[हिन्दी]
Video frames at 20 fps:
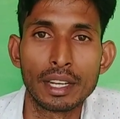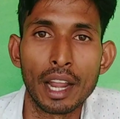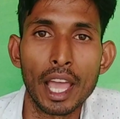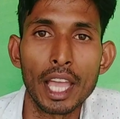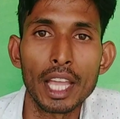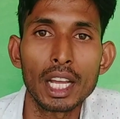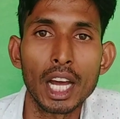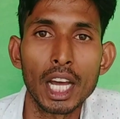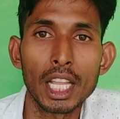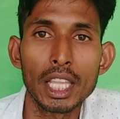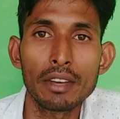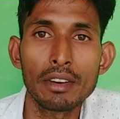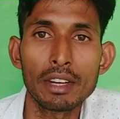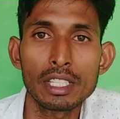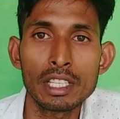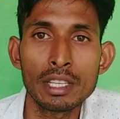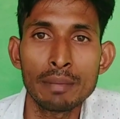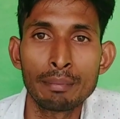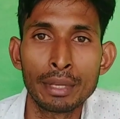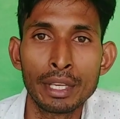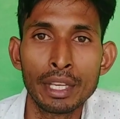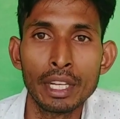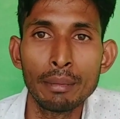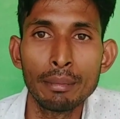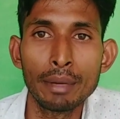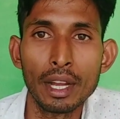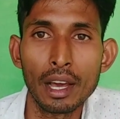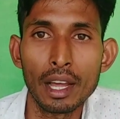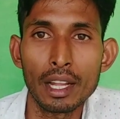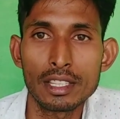नायक आदिवासी
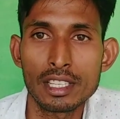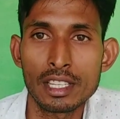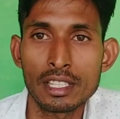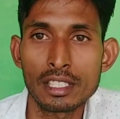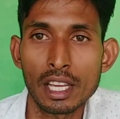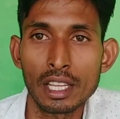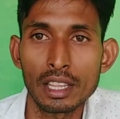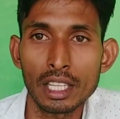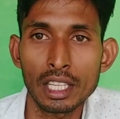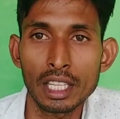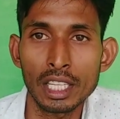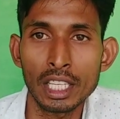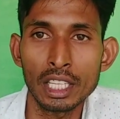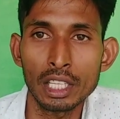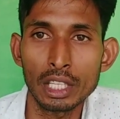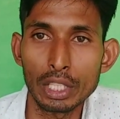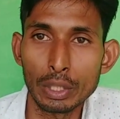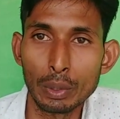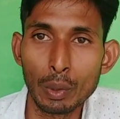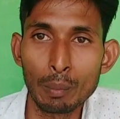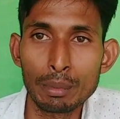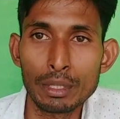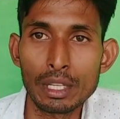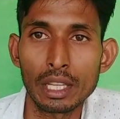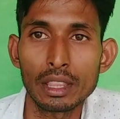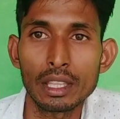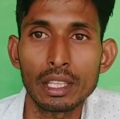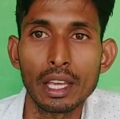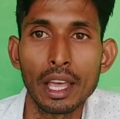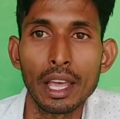भील बिलाल जनजाति की
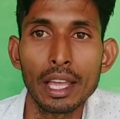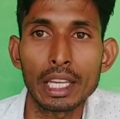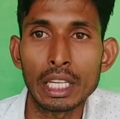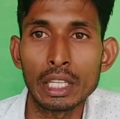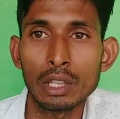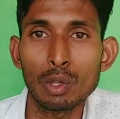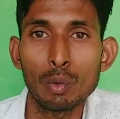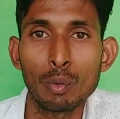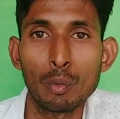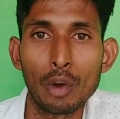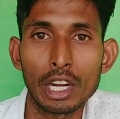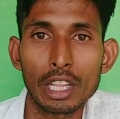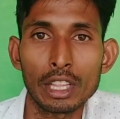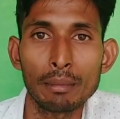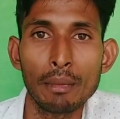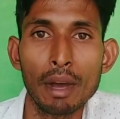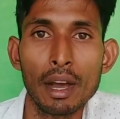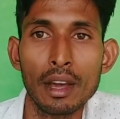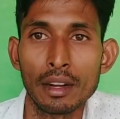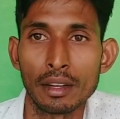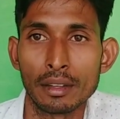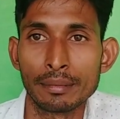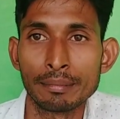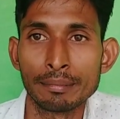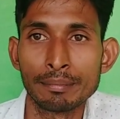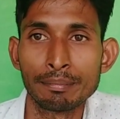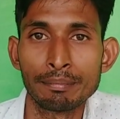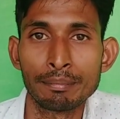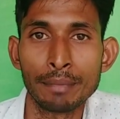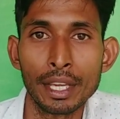उपजाति है किंतु वर्तमान
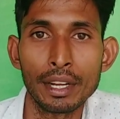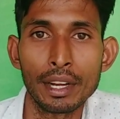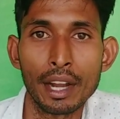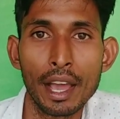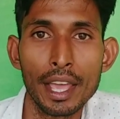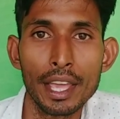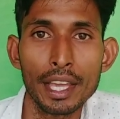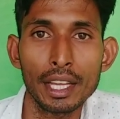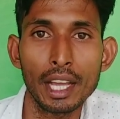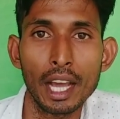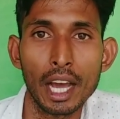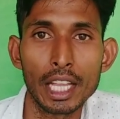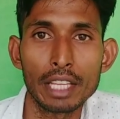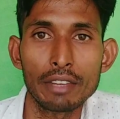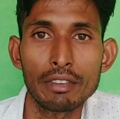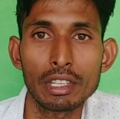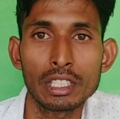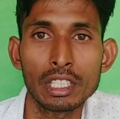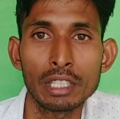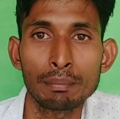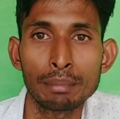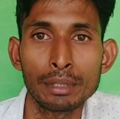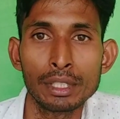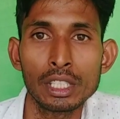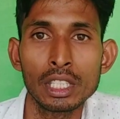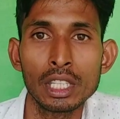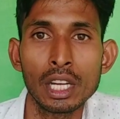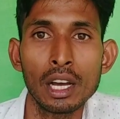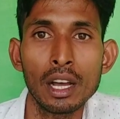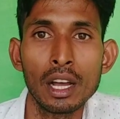में नायक आदिवासी
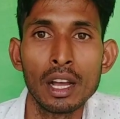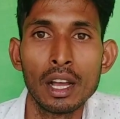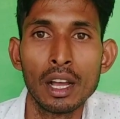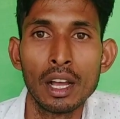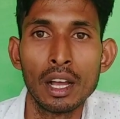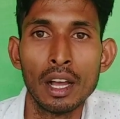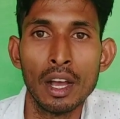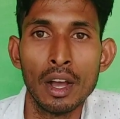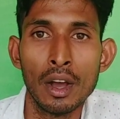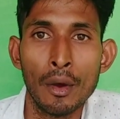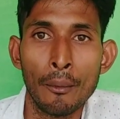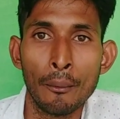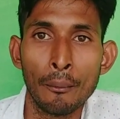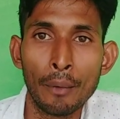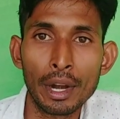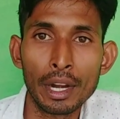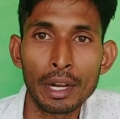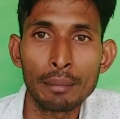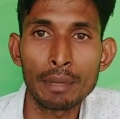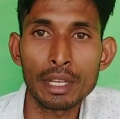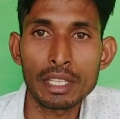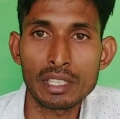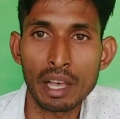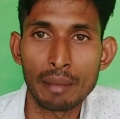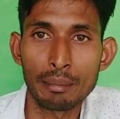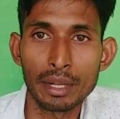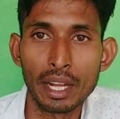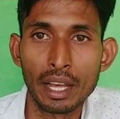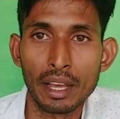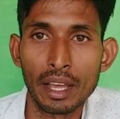पिछड़ा वर्ग में
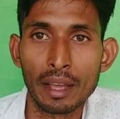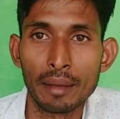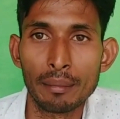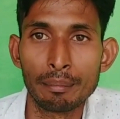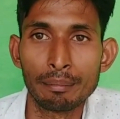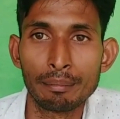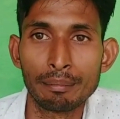शामिल है